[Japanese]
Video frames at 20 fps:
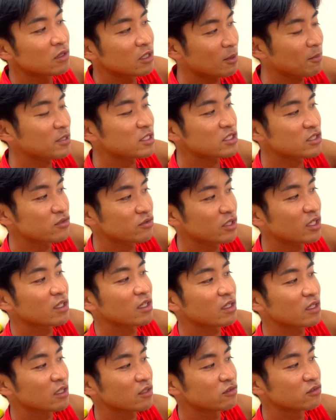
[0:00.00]
やっぱり必要には
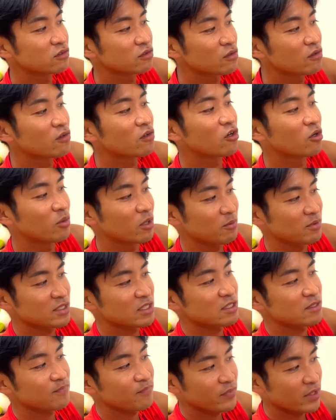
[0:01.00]
なってくると思いま
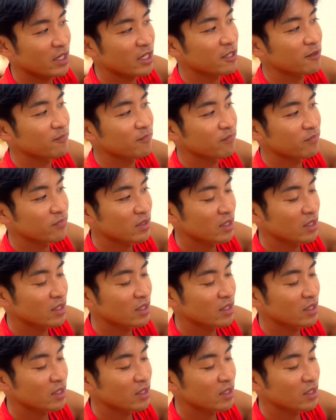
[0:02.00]
す。はい。